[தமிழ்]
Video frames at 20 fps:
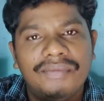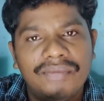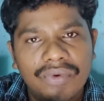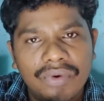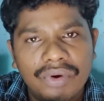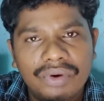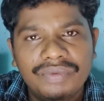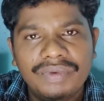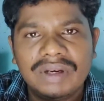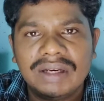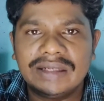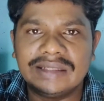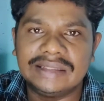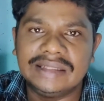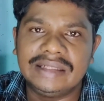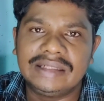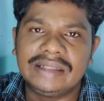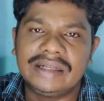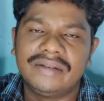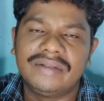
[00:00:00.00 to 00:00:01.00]
ஃபோர் வீலர்
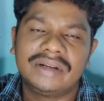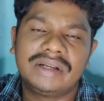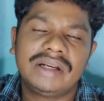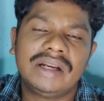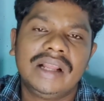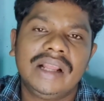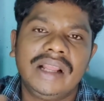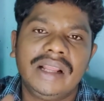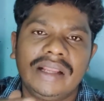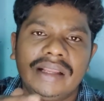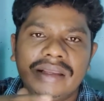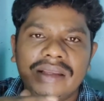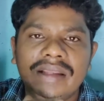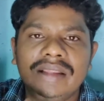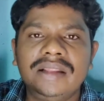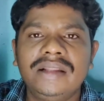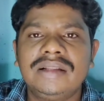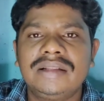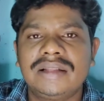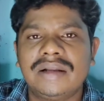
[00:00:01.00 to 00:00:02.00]
சீட் கவர்
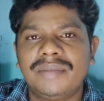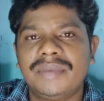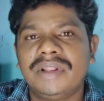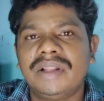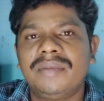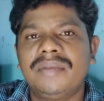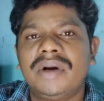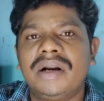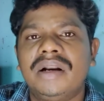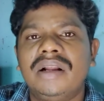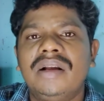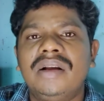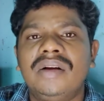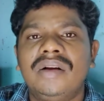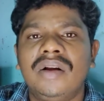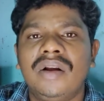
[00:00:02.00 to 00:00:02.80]
இது சம்மந்தமான